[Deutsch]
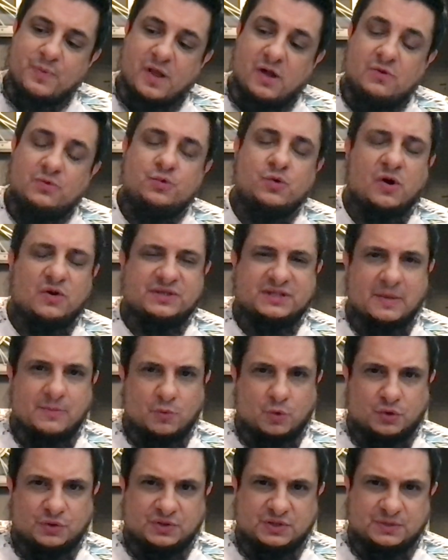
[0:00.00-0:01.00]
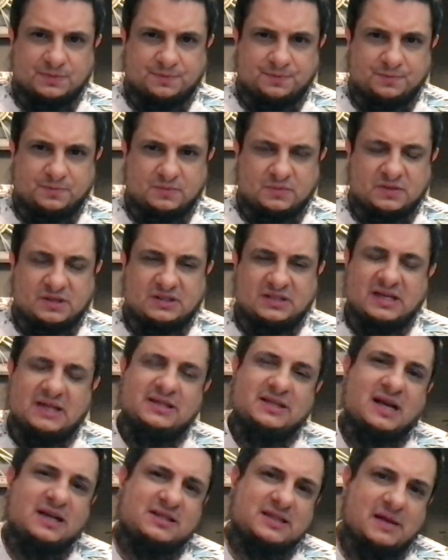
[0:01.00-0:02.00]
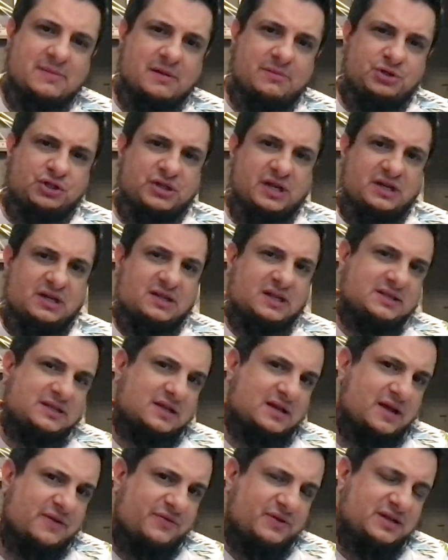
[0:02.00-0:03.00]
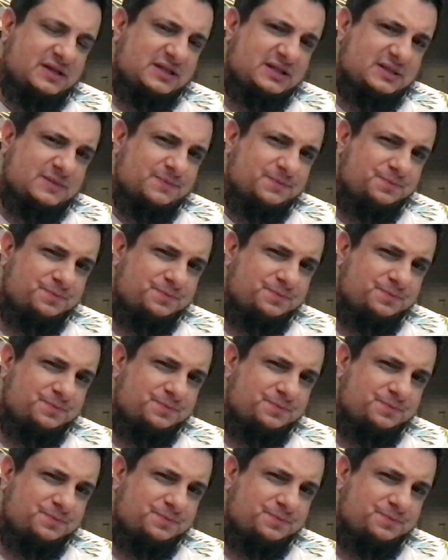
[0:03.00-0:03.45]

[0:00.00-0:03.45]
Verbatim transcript: Nur aus dem Grund. Das heißt, er hat selber bestätigt, dass er ein Affe ist.